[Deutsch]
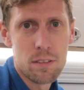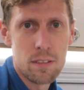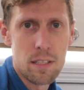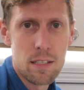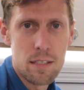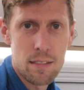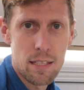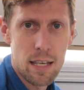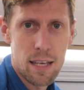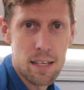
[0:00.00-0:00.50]

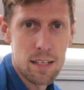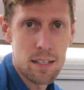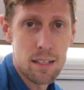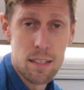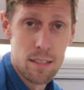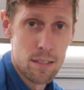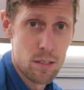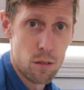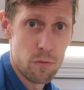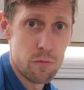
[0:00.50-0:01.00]
Das Teil
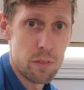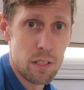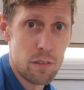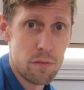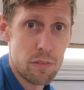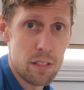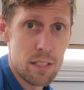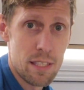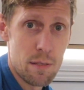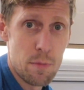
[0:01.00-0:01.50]
ist auf jeden
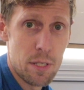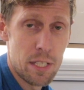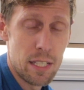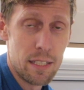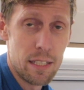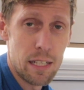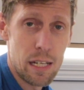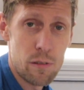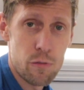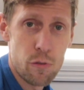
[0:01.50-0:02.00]
Fall ziemlich
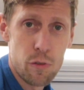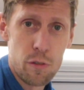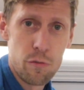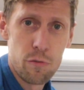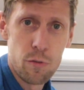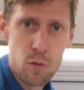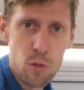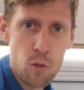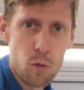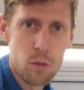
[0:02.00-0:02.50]
genial von den
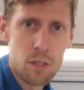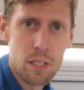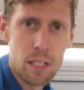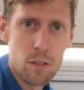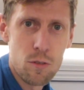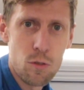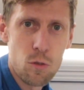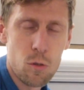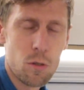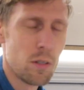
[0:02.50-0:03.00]
Funktionen
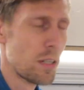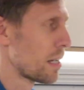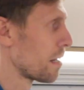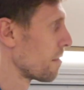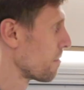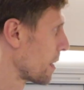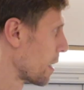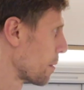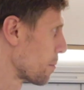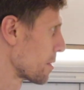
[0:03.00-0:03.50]
her und so.
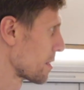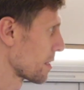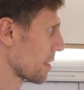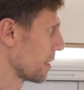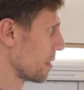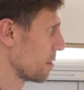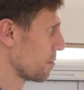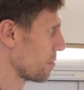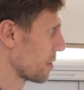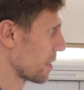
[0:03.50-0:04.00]
Wir haben jetzt
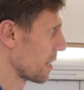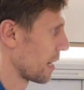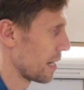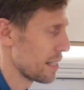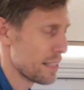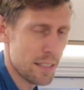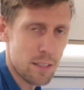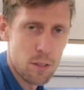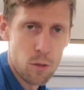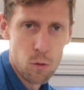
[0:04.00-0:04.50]
keine
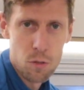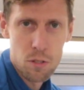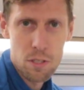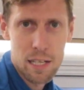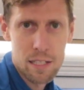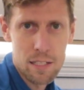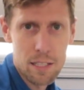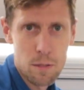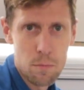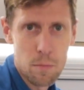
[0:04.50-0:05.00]
Vergleiche
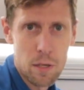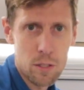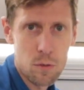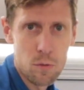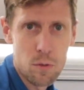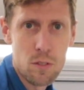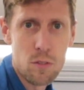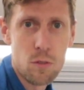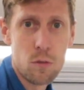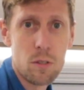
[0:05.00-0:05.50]
großartig gemacht
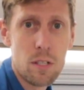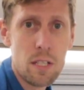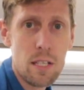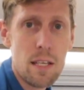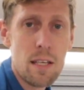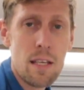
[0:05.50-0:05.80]
oder so.